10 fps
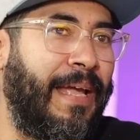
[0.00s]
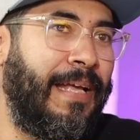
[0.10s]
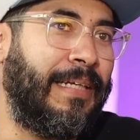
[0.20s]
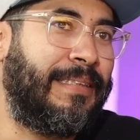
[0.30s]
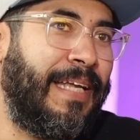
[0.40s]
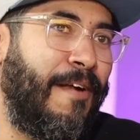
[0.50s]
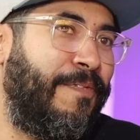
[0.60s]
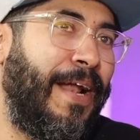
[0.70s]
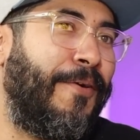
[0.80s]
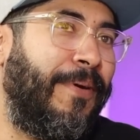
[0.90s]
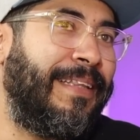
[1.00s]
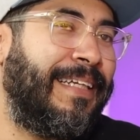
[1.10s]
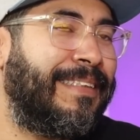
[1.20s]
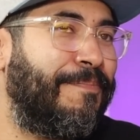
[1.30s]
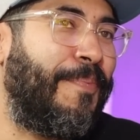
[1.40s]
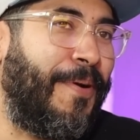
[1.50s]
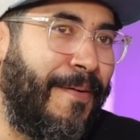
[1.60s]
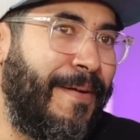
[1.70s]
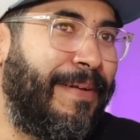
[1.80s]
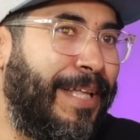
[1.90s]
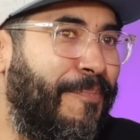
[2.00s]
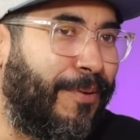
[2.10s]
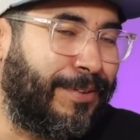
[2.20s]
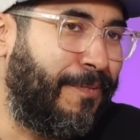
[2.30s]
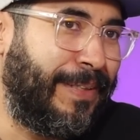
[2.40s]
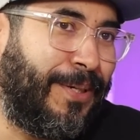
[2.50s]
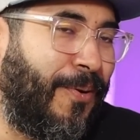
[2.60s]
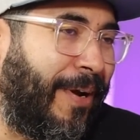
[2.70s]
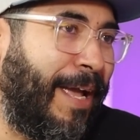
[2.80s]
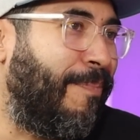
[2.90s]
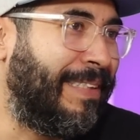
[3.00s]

Y, este, y al final de cuentas, probablemente por su fisiología,